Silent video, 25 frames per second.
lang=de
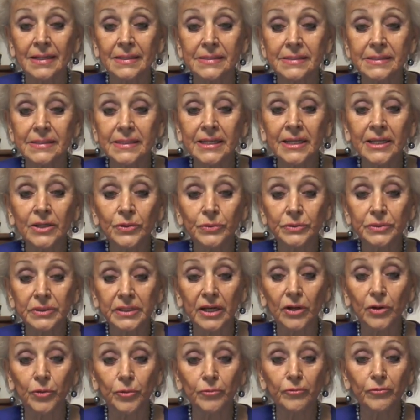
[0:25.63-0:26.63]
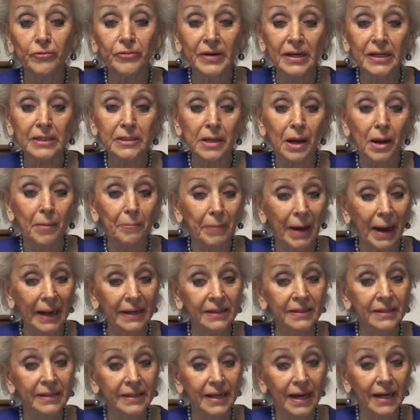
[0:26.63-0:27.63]
Sie und Ihr Umfeld
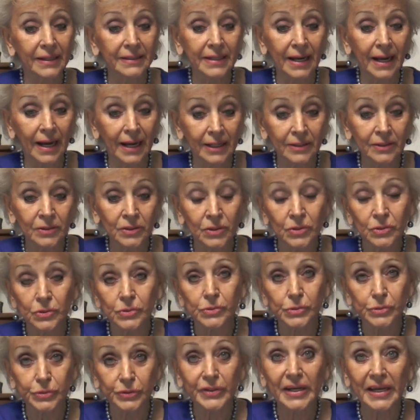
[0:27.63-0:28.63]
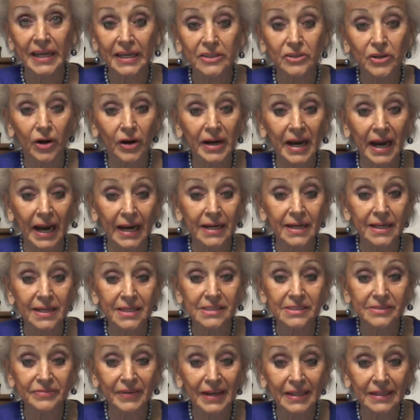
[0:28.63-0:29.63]
packen gerne an und so geht auch
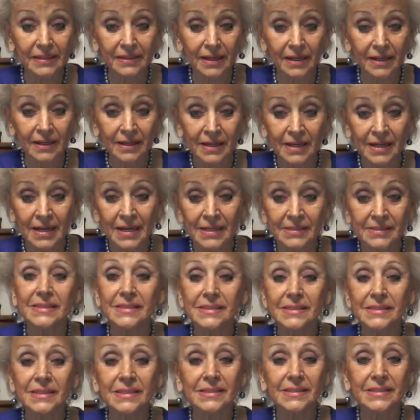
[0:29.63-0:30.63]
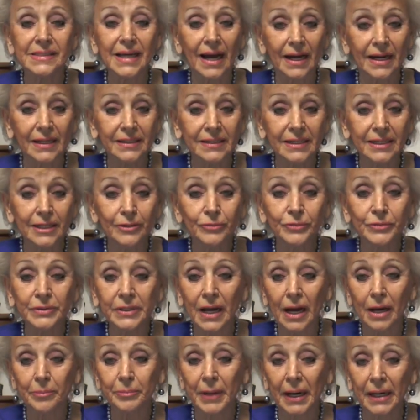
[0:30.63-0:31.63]
einiges weiter. Sie sind sehr aktiv und
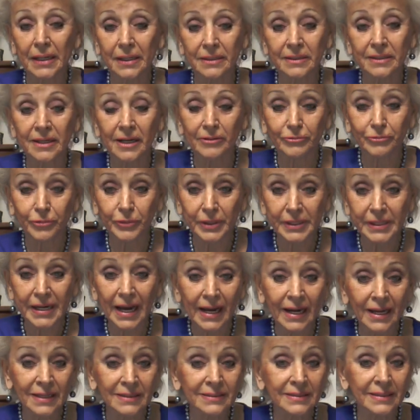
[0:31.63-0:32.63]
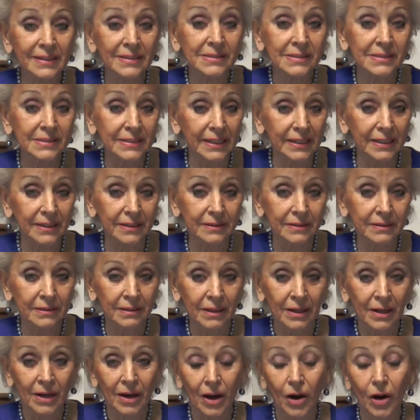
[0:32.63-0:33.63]
haben einen hervorragenden Instinkt.
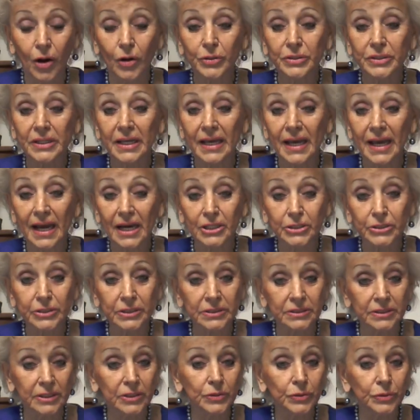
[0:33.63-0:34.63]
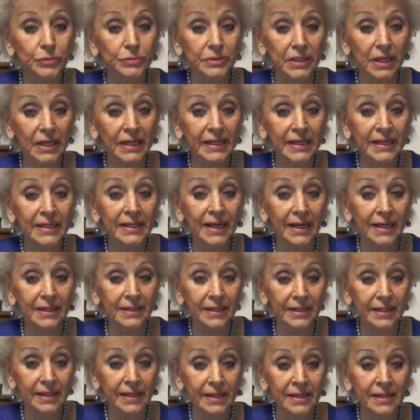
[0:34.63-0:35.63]
Auch die herrschende
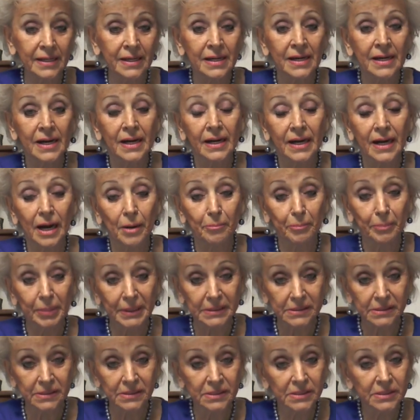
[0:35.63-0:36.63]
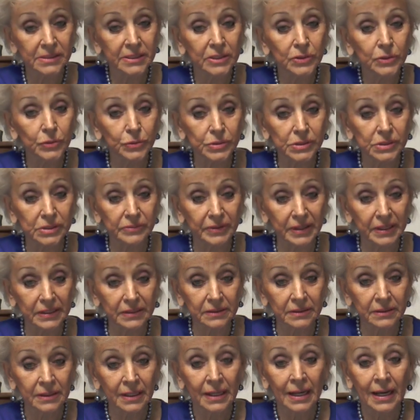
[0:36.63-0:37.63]
Kundalini-Energie kann bestens genutzt
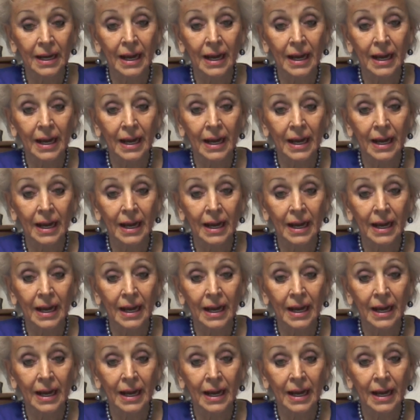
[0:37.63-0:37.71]
werden.